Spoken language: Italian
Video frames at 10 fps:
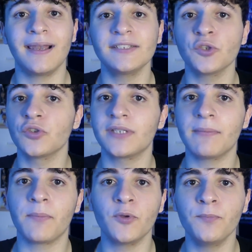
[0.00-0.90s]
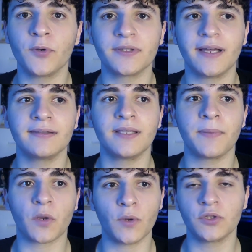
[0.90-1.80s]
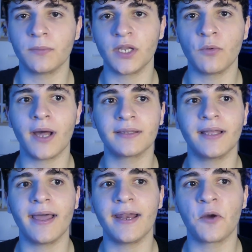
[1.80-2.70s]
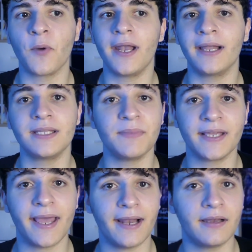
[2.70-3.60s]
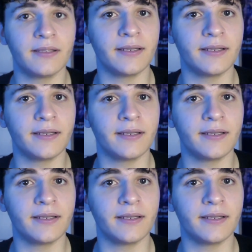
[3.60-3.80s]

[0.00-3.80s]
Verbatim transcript: La sottotrama più importante per quanto mi riguarda era quella di Miguel